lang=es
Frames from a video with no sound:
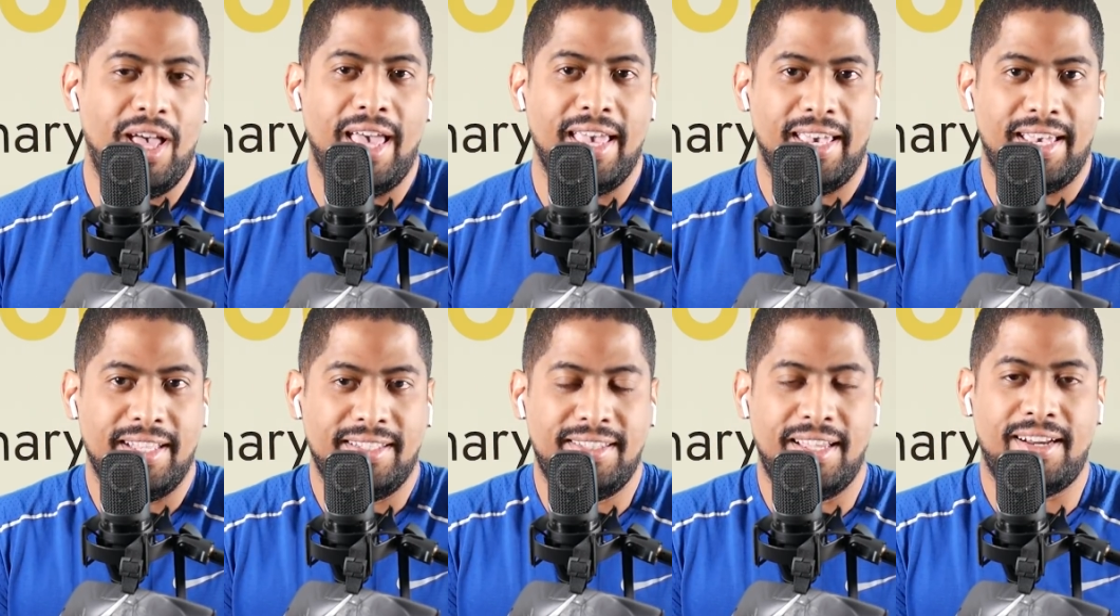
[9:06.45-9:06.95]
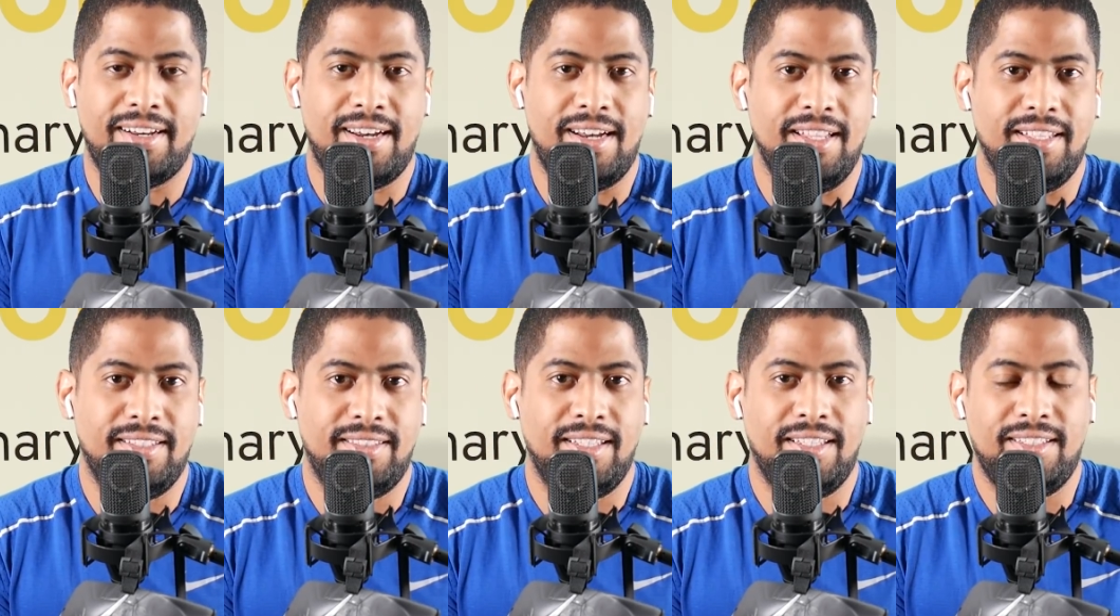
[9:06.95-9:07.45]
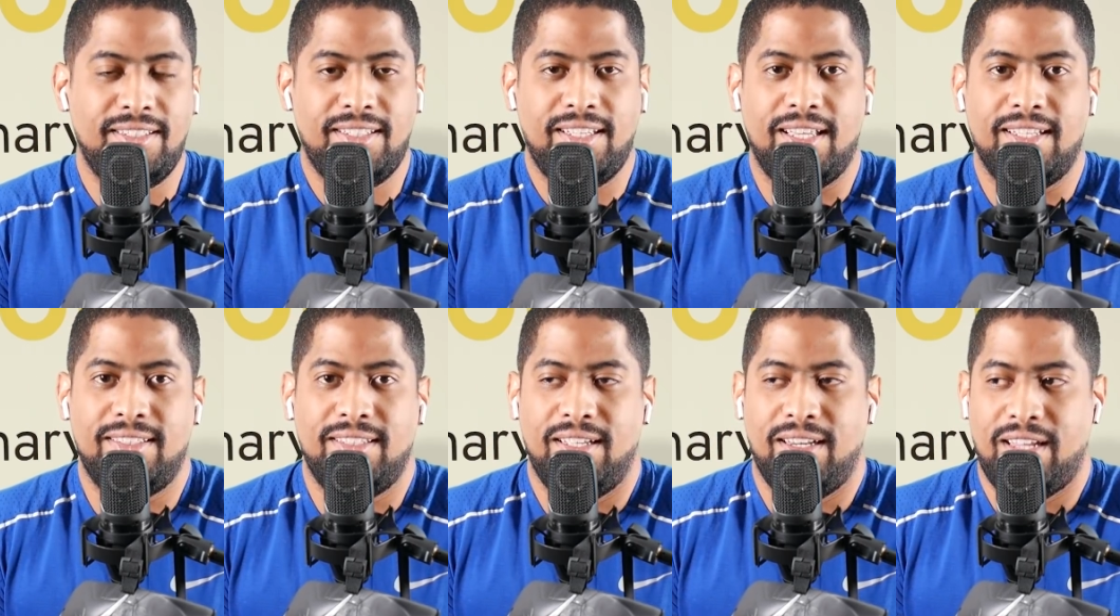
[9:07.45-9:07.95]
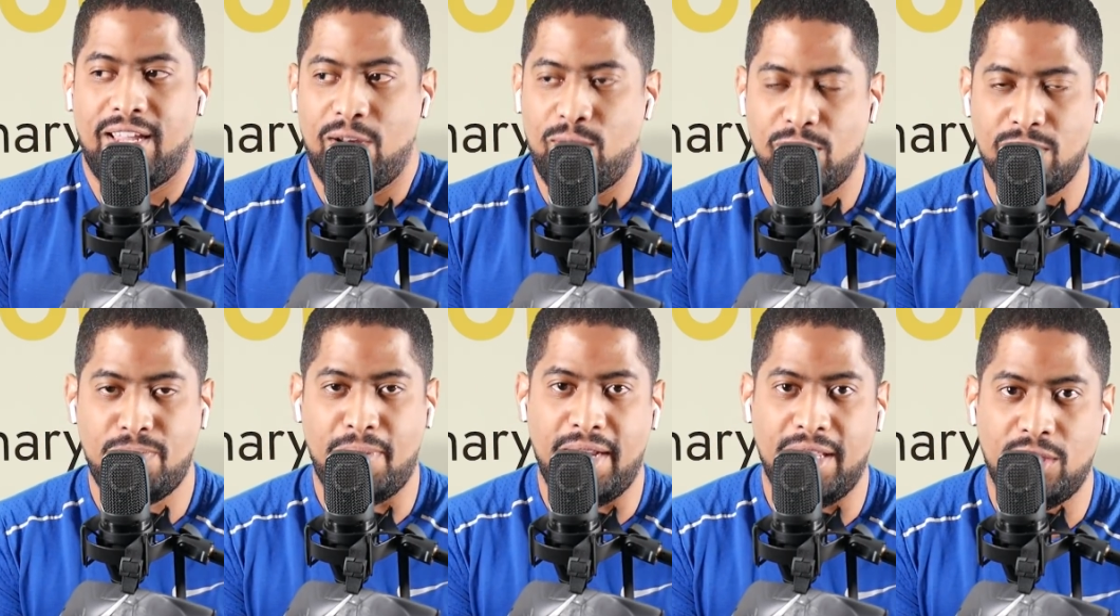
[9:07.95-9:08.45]
hay que ser realistas y decir que no
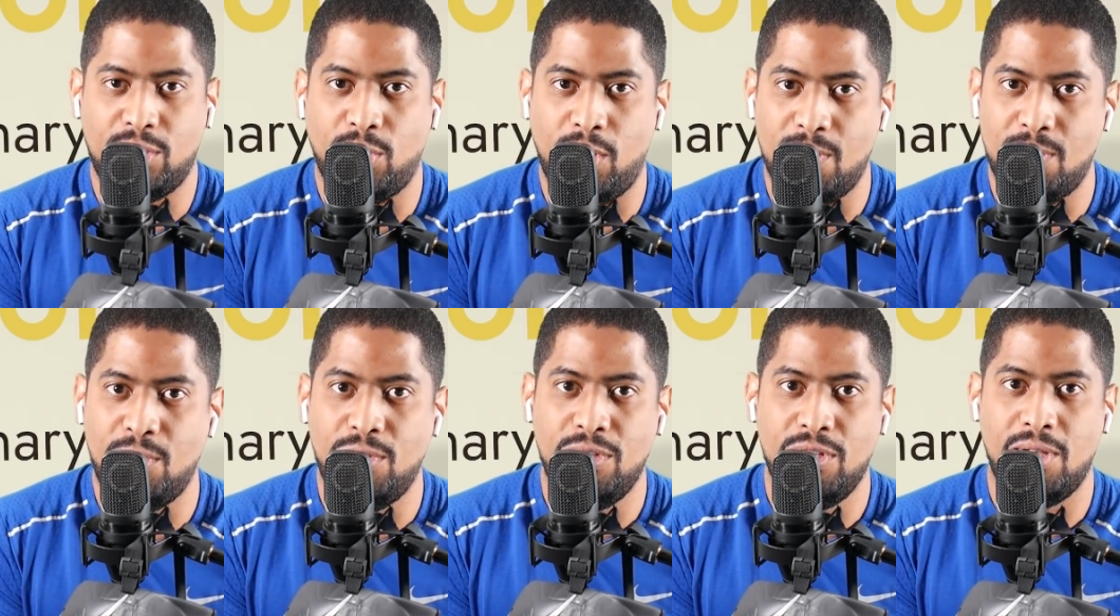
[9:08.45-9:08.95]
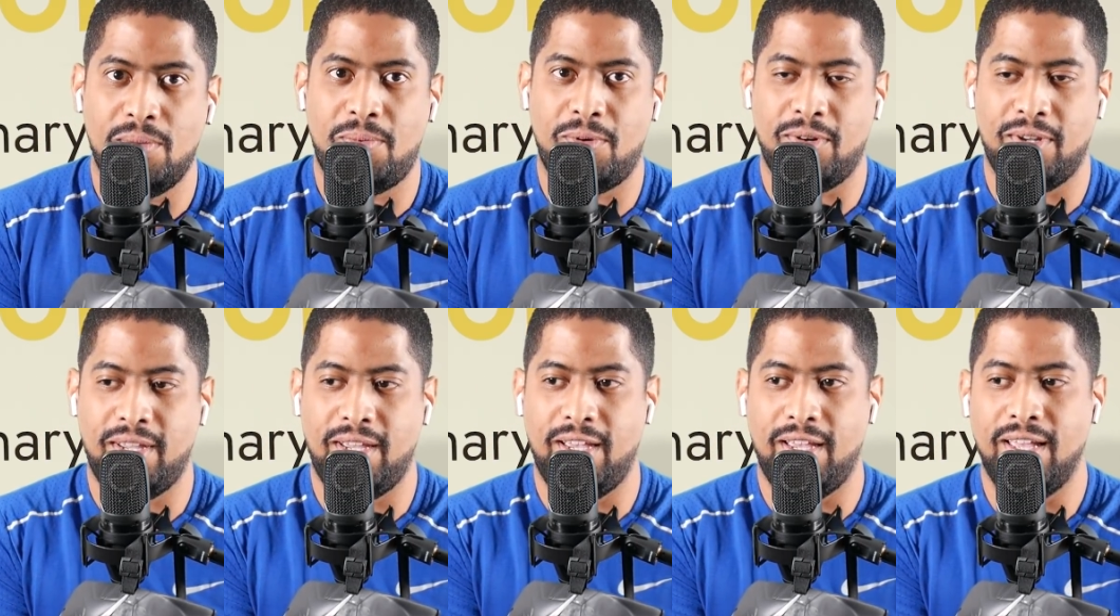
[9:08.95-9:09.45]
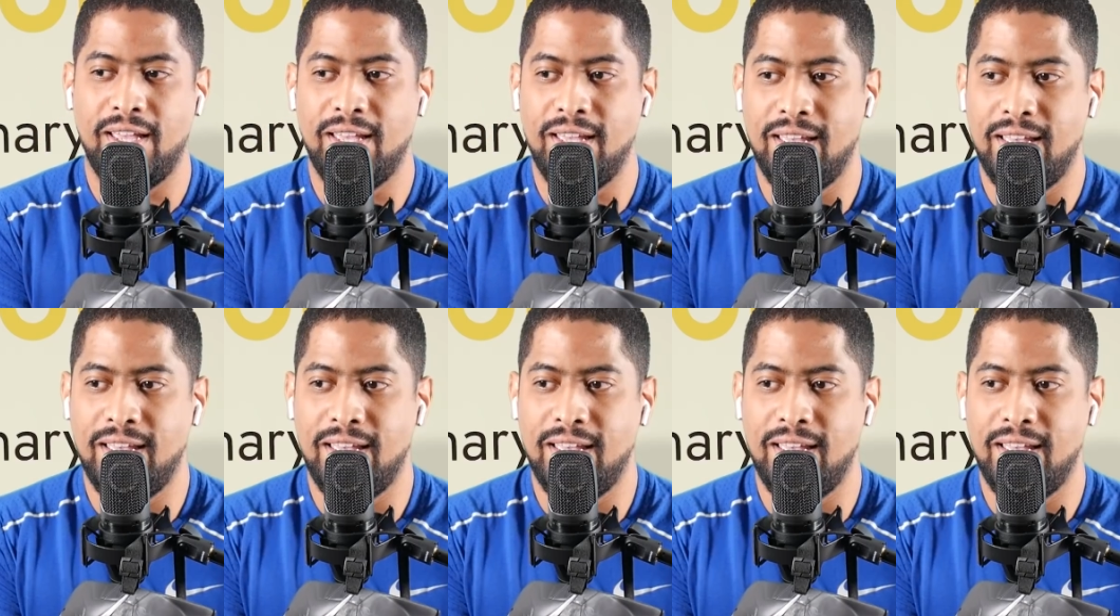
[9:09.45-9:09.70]
es para todo el mundo, porque